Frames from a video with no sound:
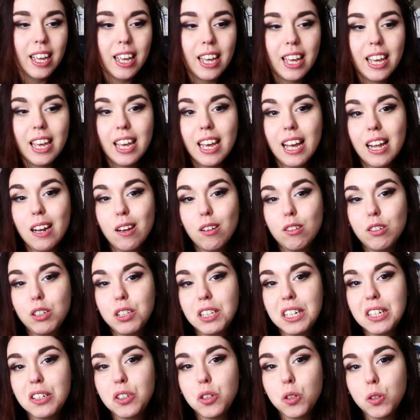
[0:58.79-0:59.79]
e allo
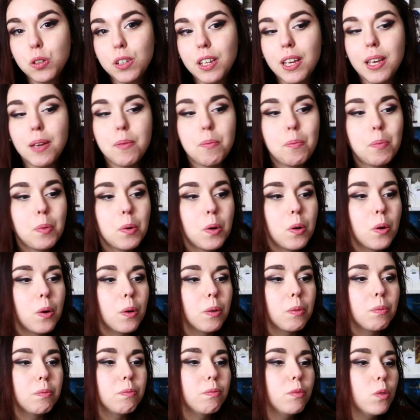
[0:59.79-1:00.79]
stesso
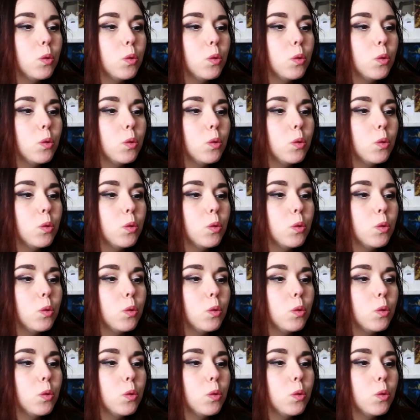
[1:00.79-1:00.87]
tempo